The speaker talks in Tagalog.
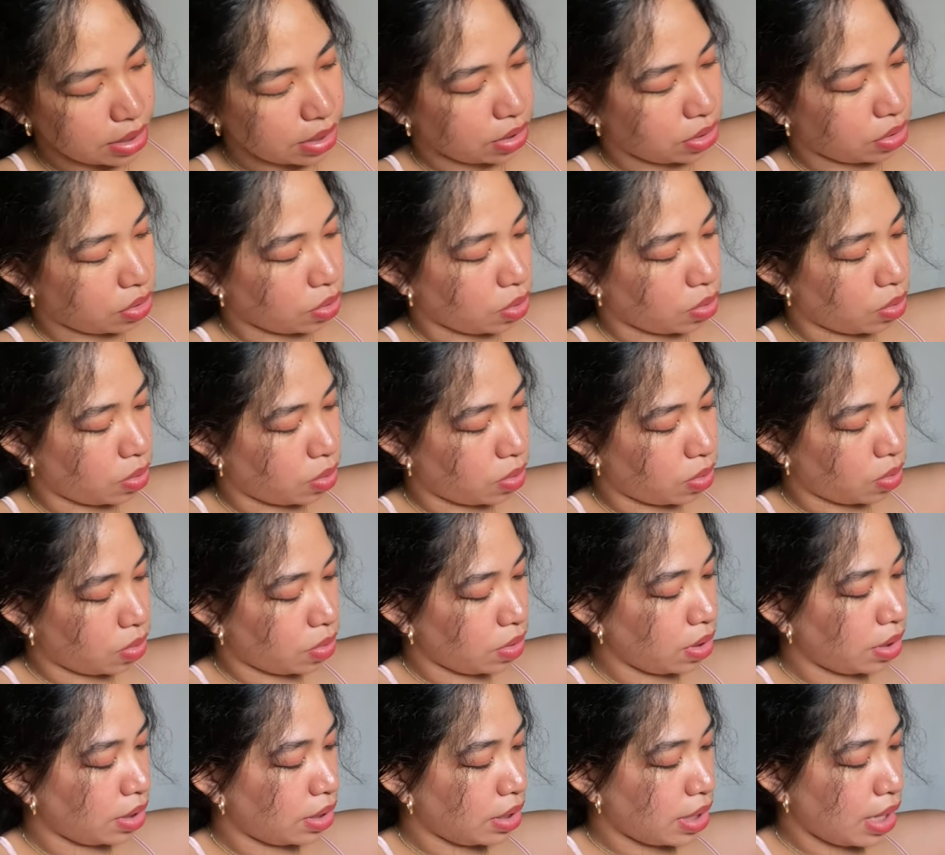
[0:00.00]
So,
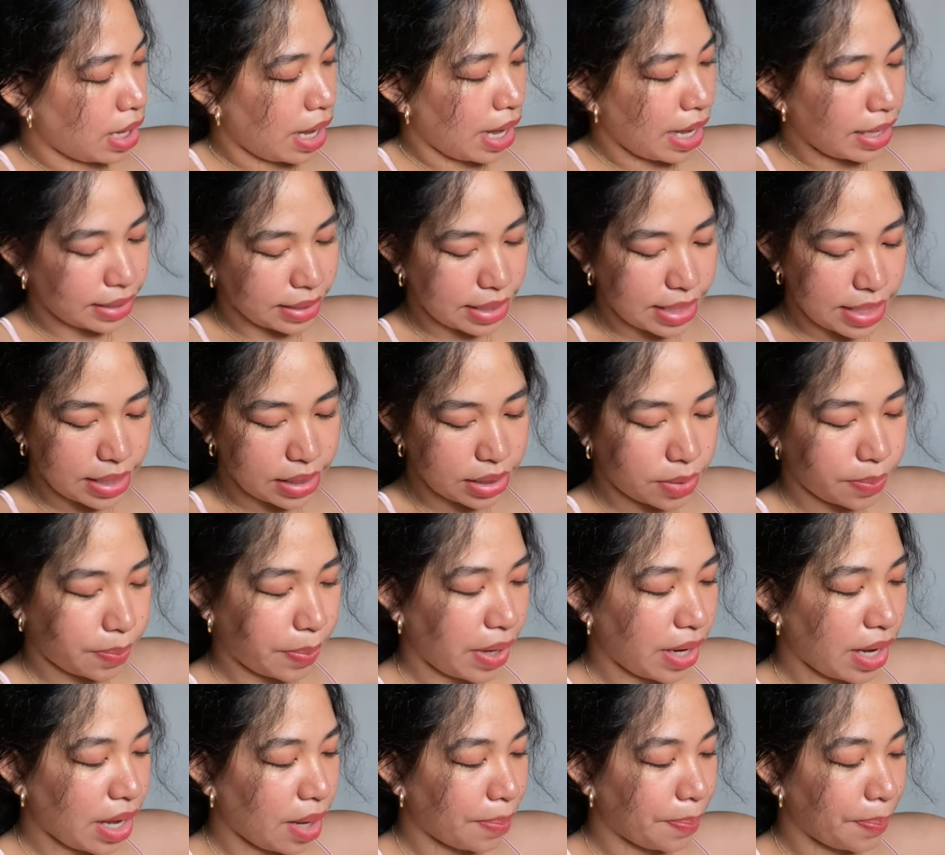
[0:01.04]
at least,
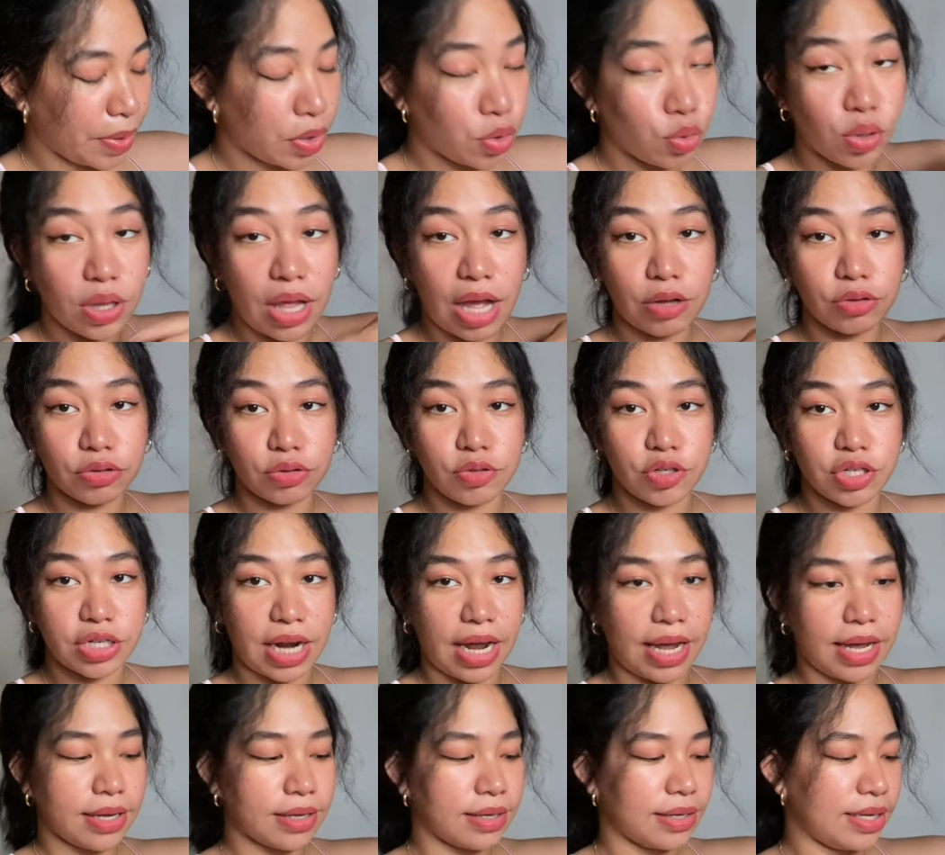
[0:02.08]
pagka pinull out nyo
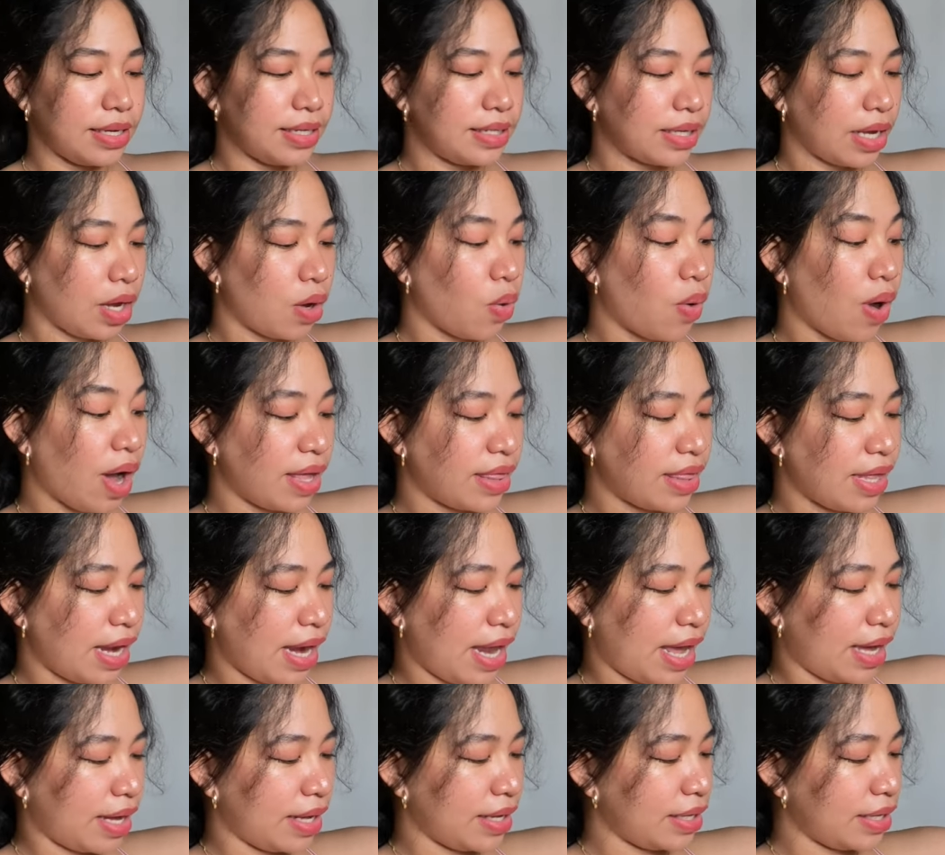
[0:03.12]
siya, isang kuhaan na lang.